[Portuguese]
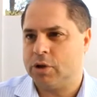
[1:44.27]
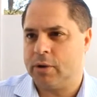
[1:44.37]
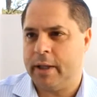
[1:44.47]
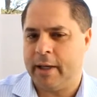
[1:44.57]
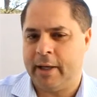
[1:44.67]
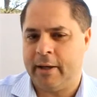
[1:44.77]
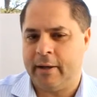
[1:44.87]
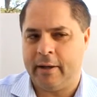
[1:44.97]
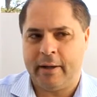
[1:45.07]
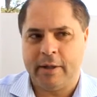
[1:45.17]

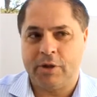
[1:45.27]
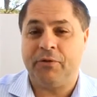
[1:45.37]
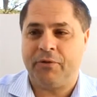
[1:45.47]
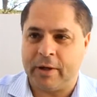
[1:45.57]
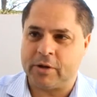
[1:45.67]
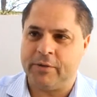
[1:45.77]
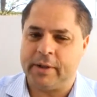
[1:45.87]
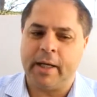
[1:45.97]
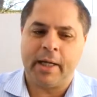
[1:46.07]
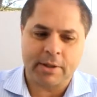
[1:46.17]
é, de fato, de
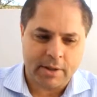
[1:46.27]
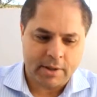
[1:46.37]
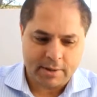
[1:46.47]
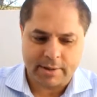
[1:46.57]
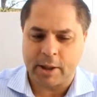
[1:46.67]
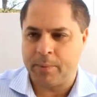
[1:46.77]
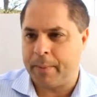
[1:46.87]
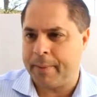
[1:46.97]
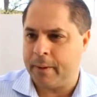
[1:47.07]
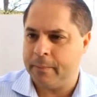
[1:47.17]
verdade, sair do
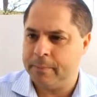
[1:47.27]
papel.